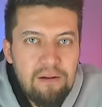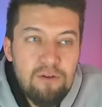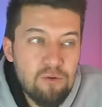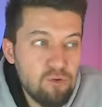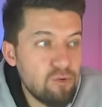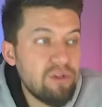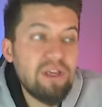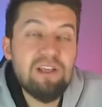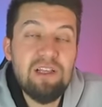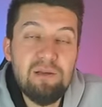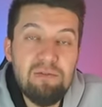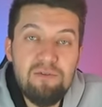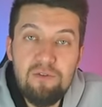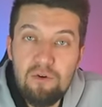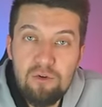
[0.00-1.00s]
sürekli
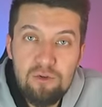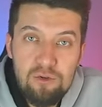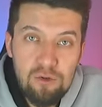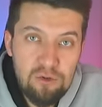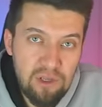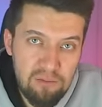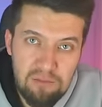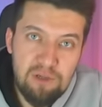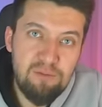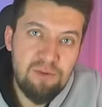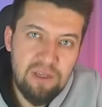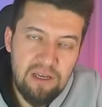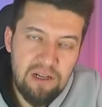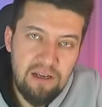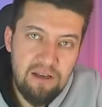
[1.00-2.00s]
bir fonksiyon demiş mi
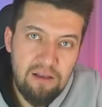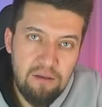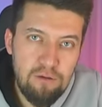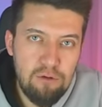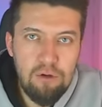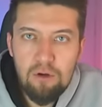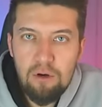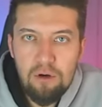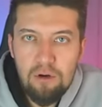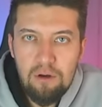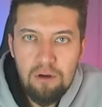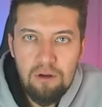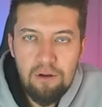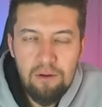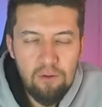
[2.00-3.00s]
sana?
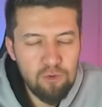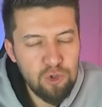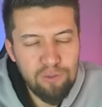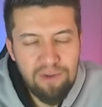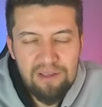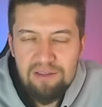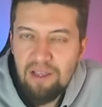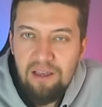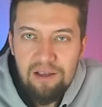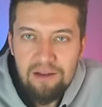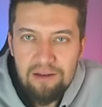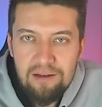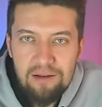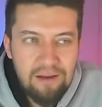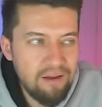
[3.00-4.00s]
Yo. O zaman değil.
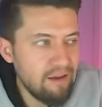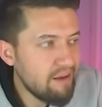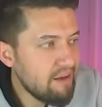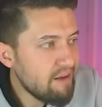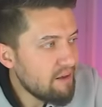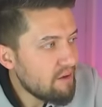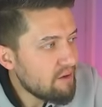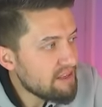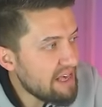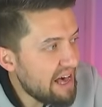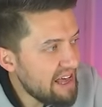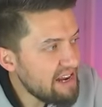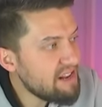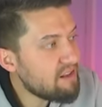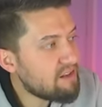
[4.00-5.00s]

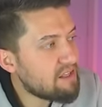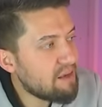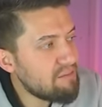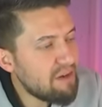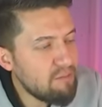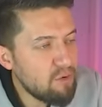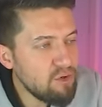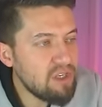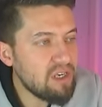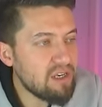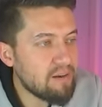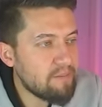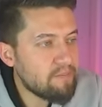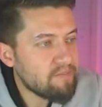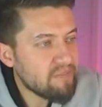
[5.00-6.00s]
Yani demem o ki